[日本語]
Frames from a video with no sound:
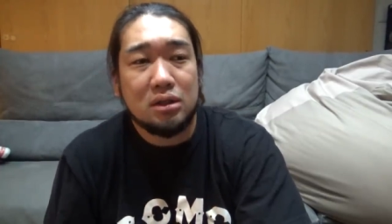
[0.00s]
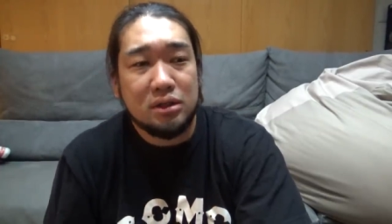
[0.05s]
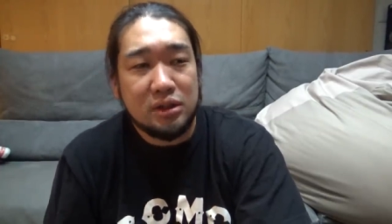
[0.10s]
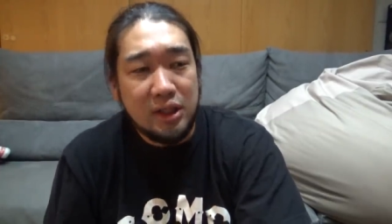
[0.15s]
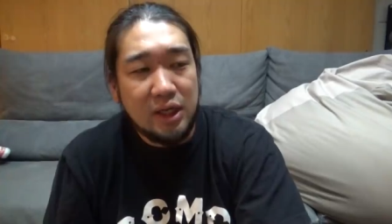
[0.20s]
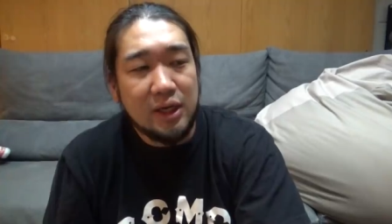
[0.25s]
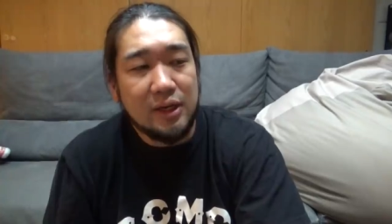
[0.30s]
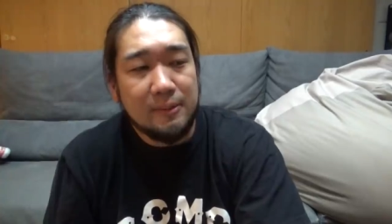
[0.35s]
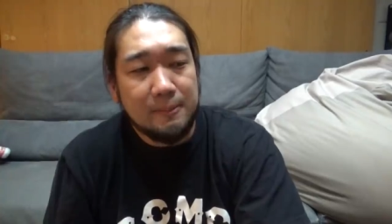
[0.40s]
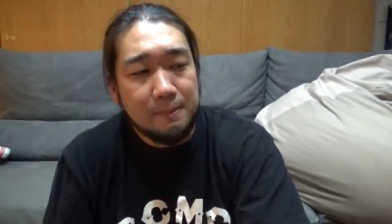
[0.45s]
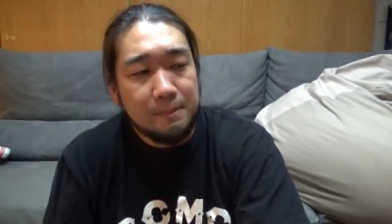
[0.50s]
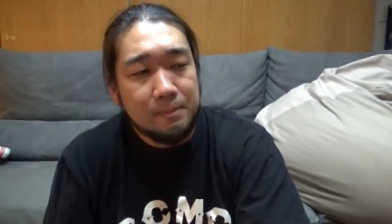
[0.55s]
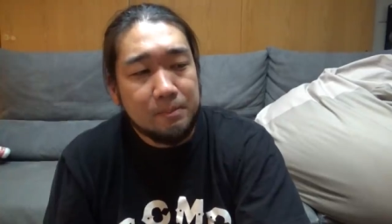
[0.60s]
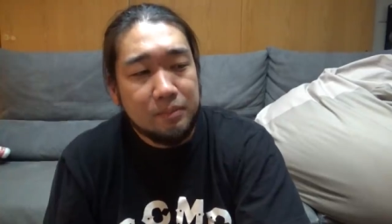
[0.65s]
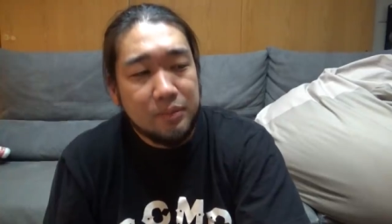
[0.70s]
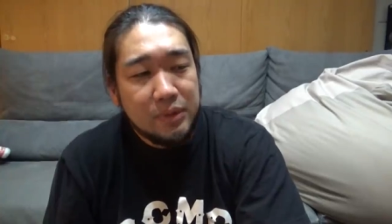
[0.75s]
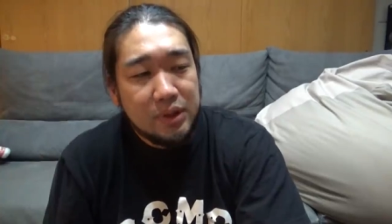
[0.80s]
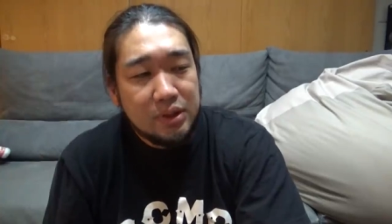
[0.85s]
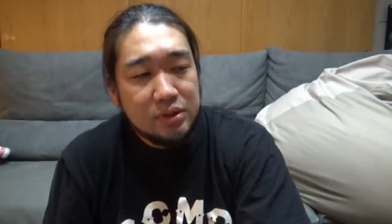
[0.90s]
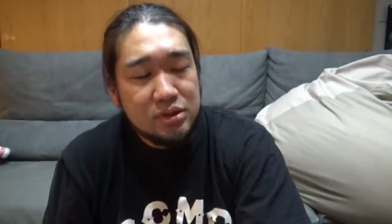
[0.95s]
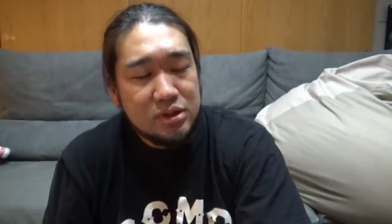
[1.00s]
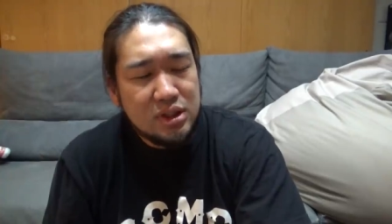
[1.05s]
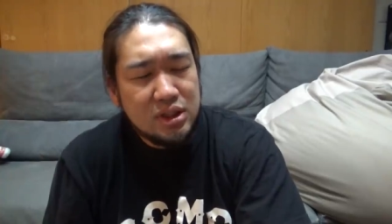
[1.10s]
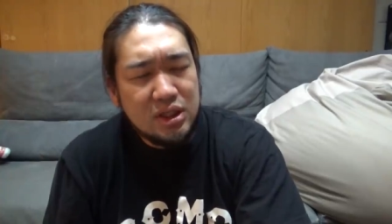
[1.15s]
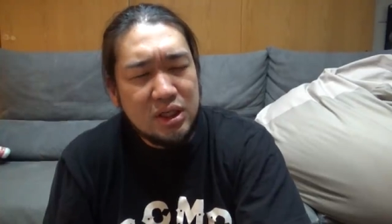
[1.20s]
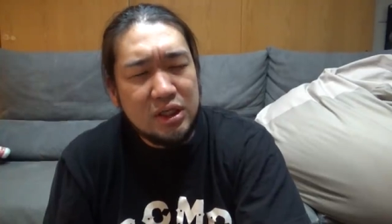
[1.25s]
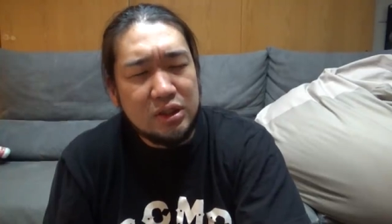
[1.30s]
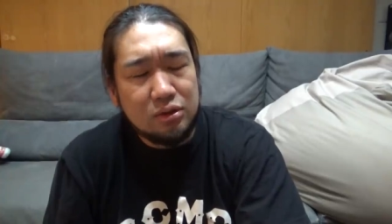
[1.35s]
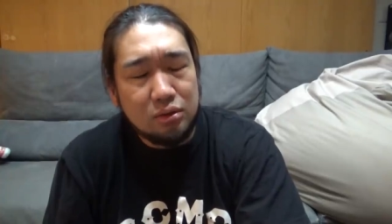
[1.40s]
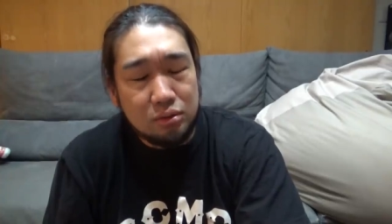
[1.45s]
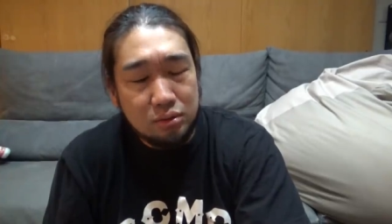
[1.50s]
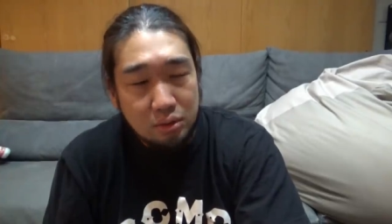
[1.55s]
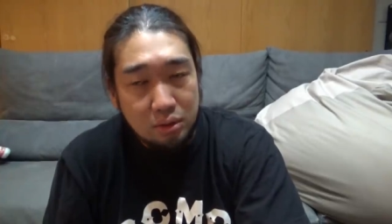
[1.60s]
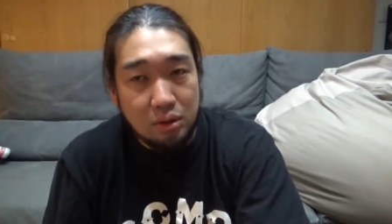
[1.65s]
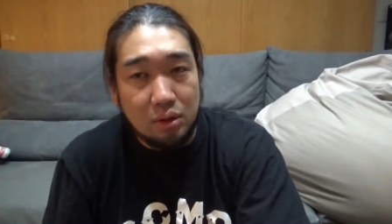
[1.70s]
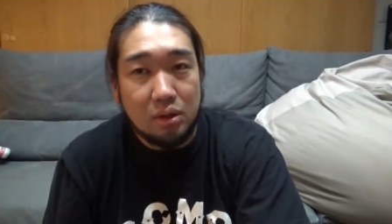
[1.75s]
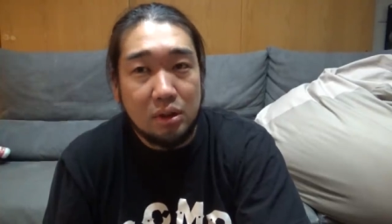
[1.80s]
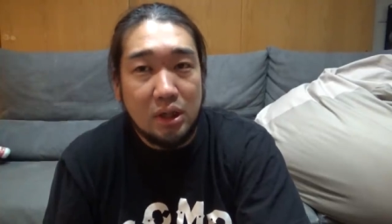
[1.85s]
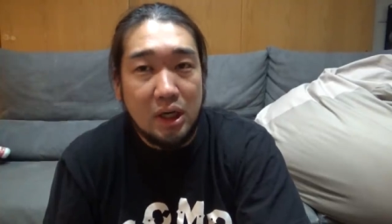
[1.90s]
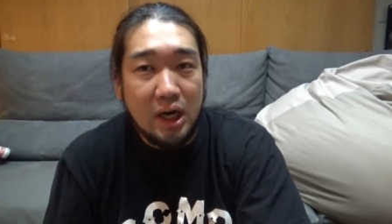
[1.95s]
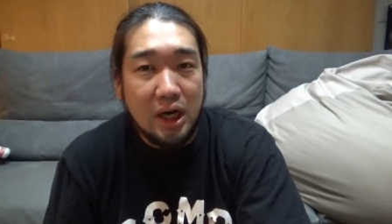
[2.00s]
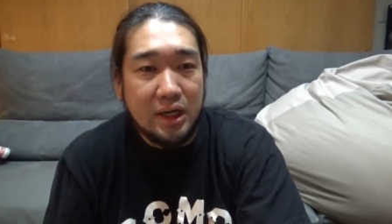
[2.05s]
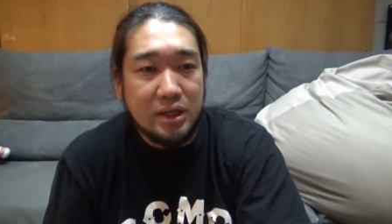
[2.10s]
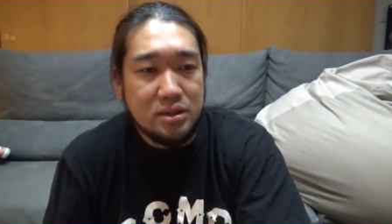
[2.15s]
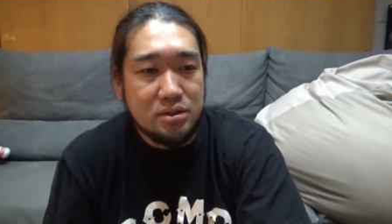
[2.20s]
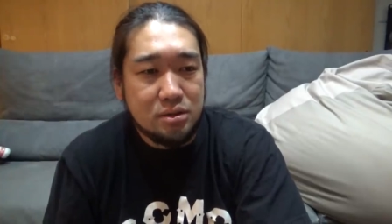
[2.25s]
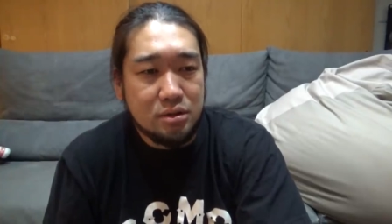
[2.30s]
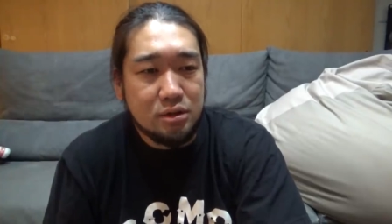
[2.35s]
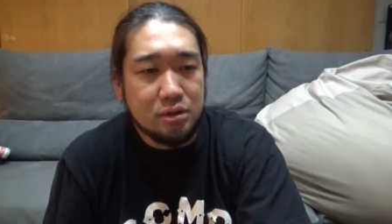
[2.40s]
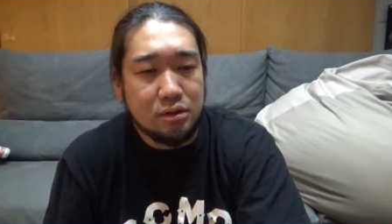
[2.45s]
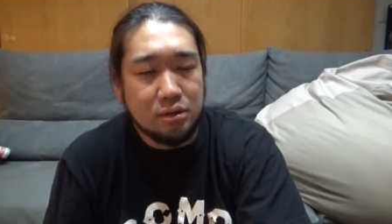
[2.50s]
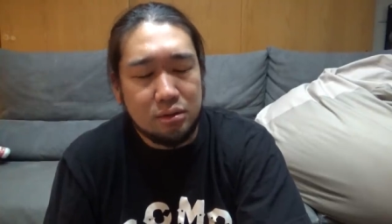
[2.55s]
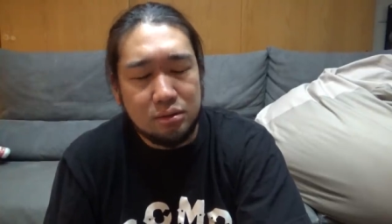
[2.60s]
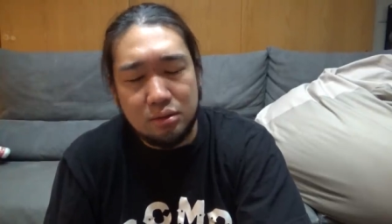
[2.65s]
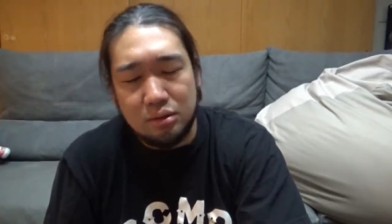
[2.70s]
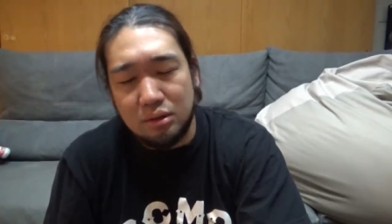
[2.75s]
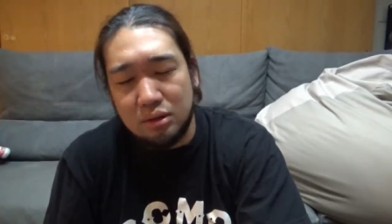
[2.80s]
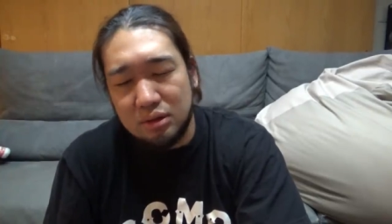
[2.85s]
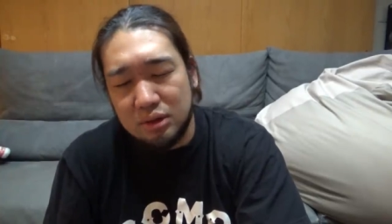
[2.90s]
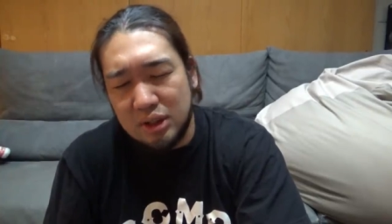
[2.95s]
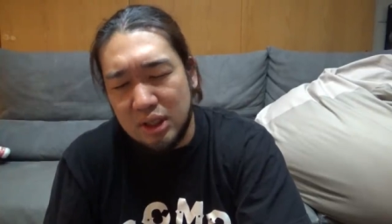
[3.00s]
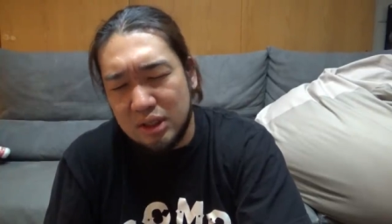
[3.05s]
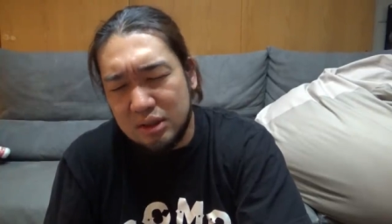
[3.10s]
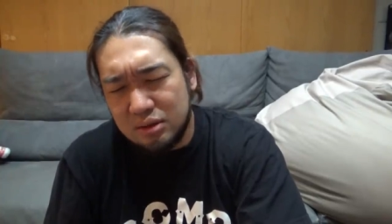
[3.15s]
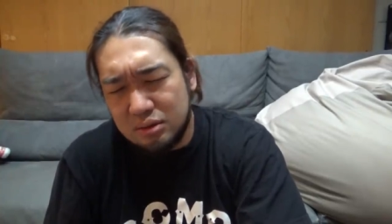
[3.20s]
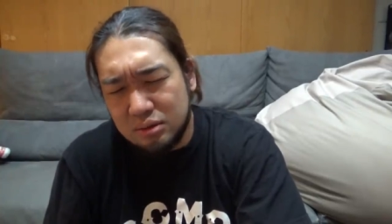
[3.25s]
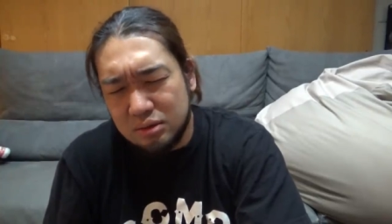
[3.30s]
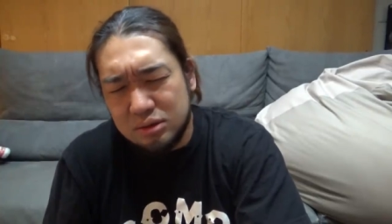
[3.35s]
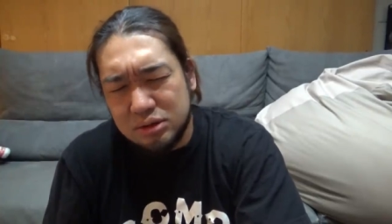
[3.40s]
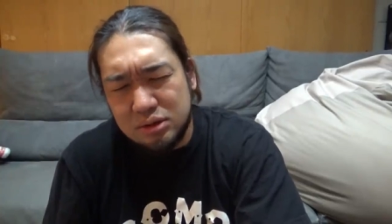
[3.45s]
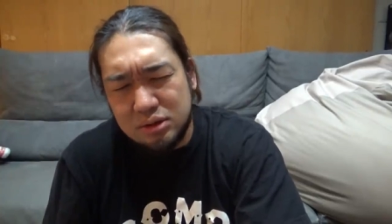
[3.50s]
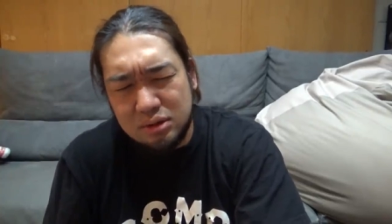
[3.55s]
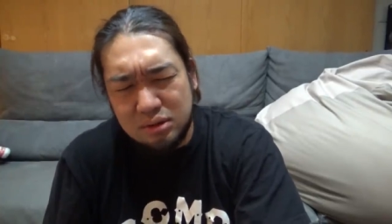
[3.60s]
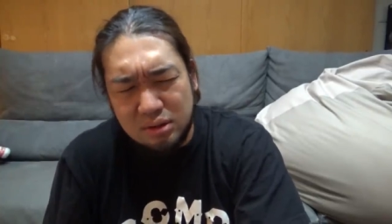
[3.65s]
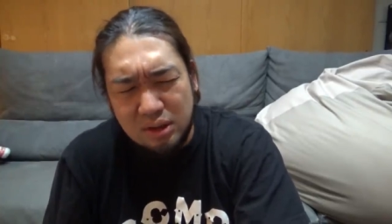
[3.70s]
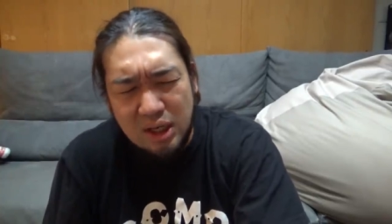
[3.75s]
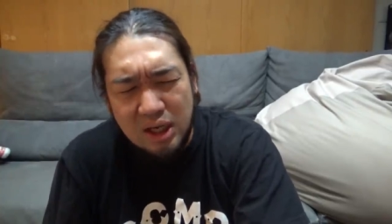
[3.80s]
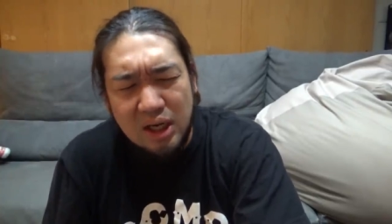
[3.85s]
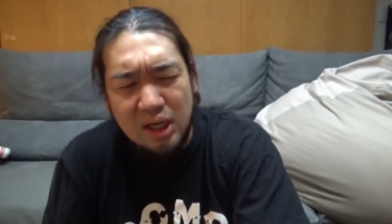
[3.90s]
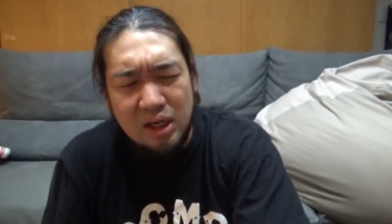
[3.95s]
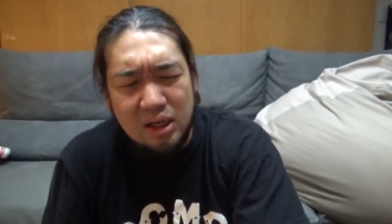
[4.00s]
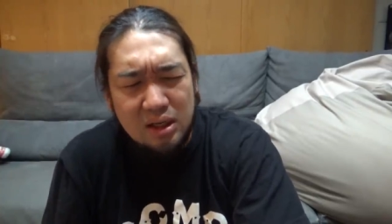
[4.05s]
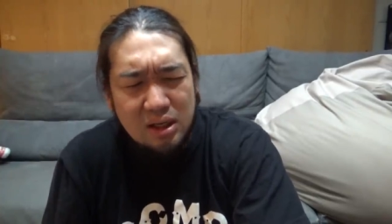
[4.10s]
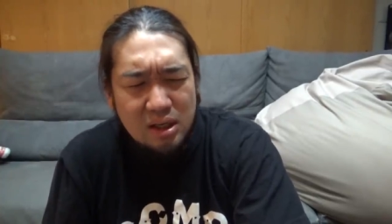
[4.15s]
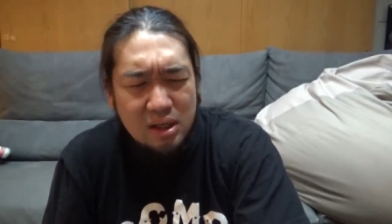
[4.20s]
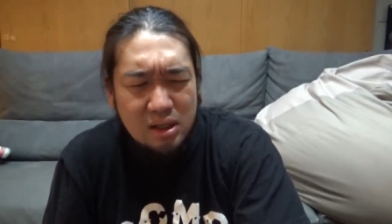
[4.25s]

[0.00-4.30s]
ね好きな人と愛する人と結婚するのが